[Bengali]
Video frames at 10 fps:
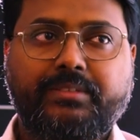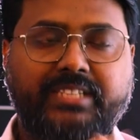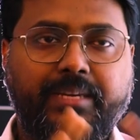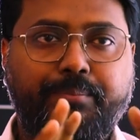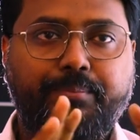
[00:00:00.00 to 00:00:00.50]

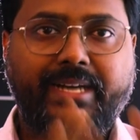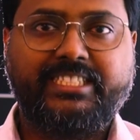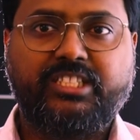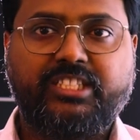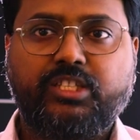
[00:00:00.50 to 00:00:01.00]
যে
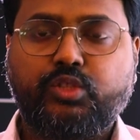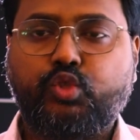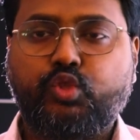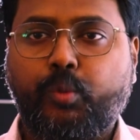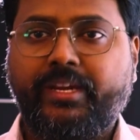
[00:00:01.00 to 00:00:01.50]
বাড়ির
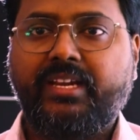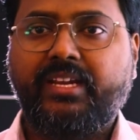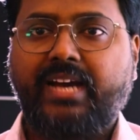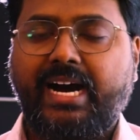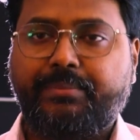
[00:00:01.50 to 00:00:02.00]
জমি
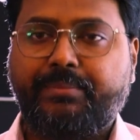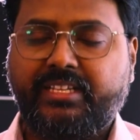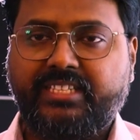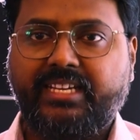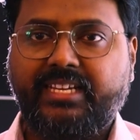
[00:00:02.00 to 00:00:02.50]

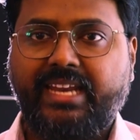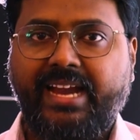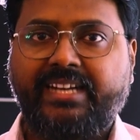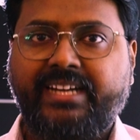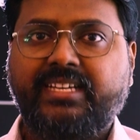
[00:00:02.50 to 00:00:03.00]
আপনার যে
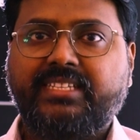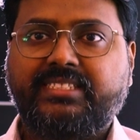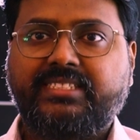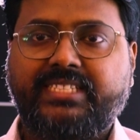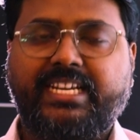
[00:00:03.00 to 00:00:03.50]
ল্যান্ড
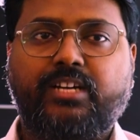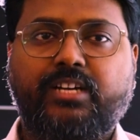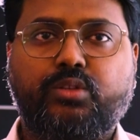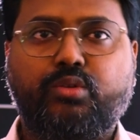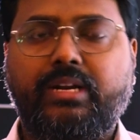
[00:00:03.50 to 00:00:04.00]
সেটা
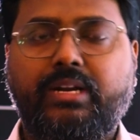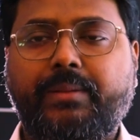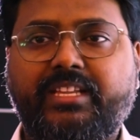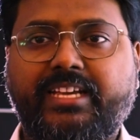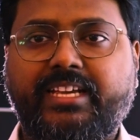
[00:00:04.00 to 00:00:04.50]
রোড
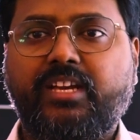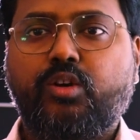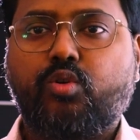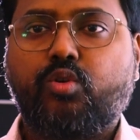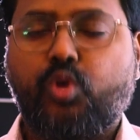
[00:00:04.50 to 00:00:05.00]
লেভেল থেকে
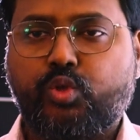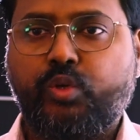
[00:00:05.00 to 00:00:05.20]
কত